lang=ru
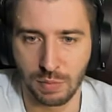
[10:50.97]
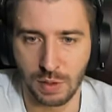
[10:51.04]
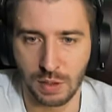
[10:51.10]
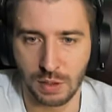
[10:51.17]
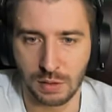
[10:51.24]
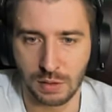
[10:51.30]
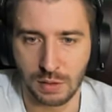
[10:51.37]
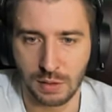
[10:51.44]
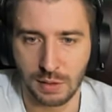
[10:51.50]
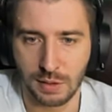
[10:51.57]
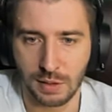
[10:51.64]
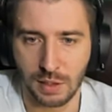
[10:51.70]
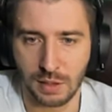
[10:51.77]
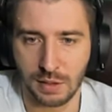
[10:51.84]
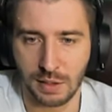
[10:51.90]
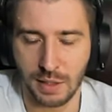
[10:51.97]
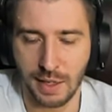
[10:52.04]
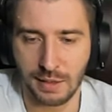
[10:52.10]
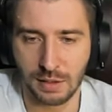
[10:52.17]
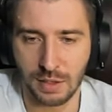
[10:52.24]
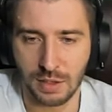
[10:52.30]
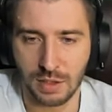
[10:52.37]
блин.
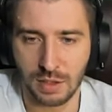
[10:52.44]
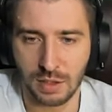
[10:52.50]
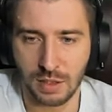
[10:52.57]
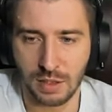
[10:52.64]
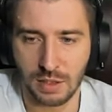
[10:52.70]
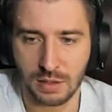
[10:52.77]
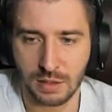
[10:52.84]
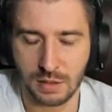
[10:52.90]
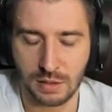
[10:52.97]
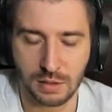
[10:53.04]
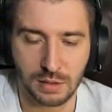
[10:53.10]
Атлант даже есть.